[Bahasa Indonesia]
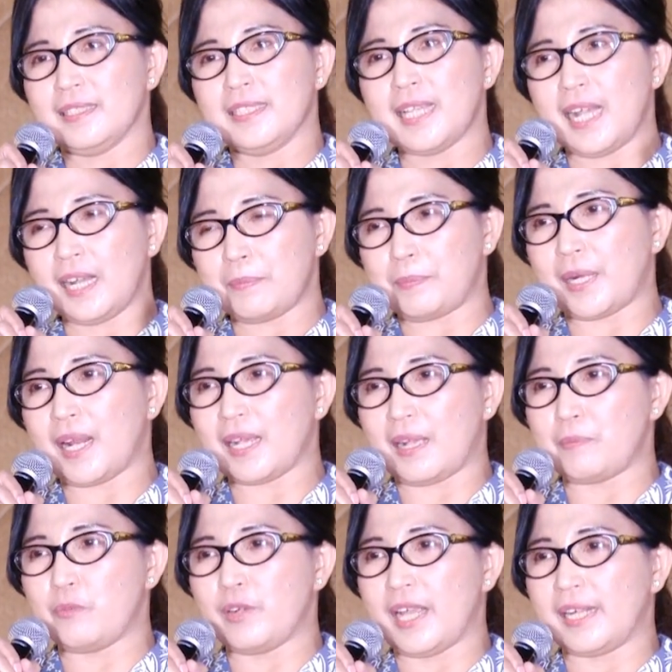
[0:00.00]
Jangan pernah
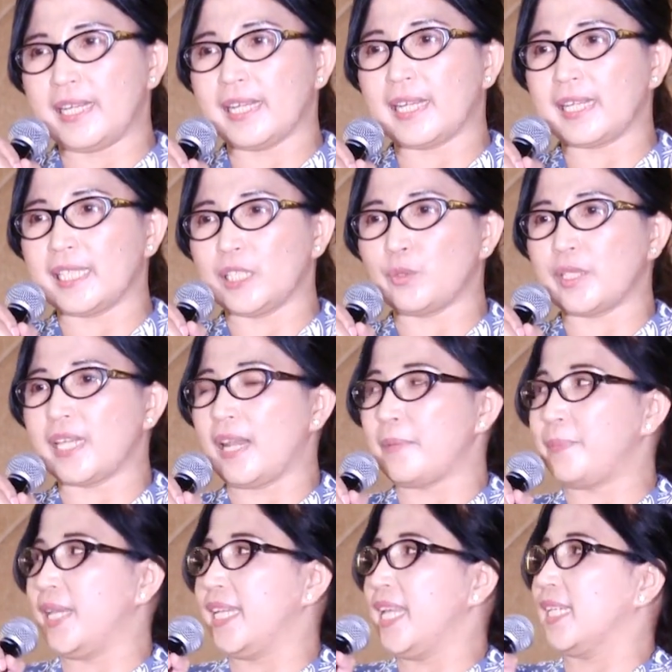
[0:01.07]
kamu gadekan itu adalah
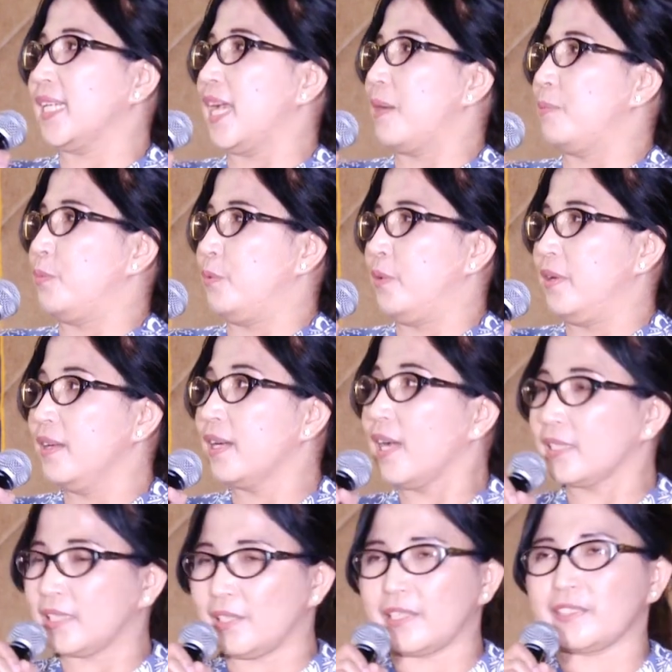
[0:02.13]
pilihan kamu,
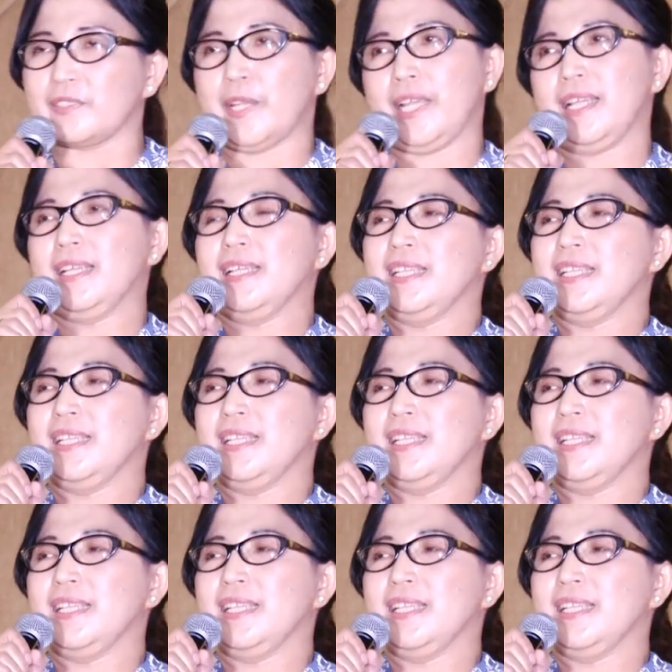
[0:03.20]
kata anak saya.